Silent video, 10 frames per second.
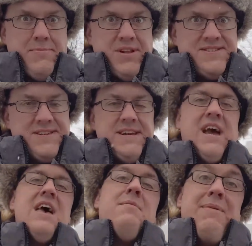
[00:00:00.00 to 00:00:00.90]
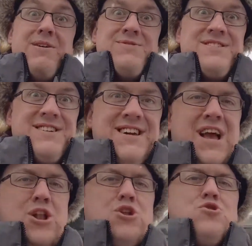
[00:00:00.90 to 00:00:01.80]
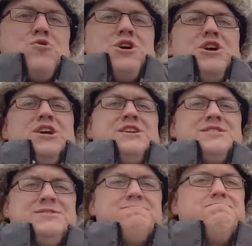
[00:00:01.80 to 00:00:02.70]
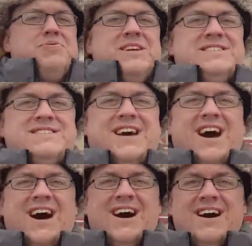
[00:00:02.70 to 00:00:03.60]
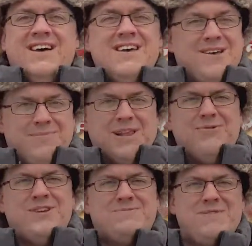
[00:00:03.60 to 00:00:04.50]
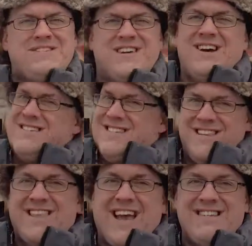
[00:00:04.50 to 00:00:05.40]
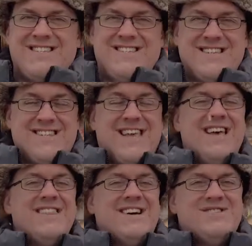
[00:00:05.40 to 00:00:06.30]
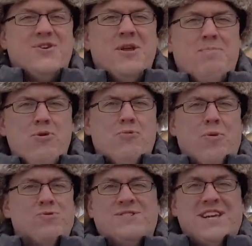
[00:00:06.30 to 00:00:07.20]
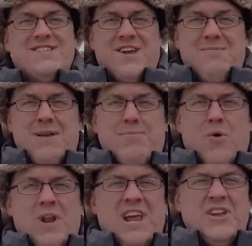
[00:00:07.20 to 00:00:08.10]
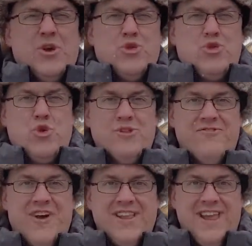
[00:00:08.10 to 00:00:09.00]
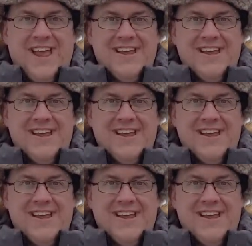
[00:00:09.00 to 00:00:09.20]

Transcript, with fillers: de me le dire, mais aussi Louise Pizza. Puis Louise Pizza, c'est Dread Site, dans un des plus beaux stationnements de bowling de toute Vanier.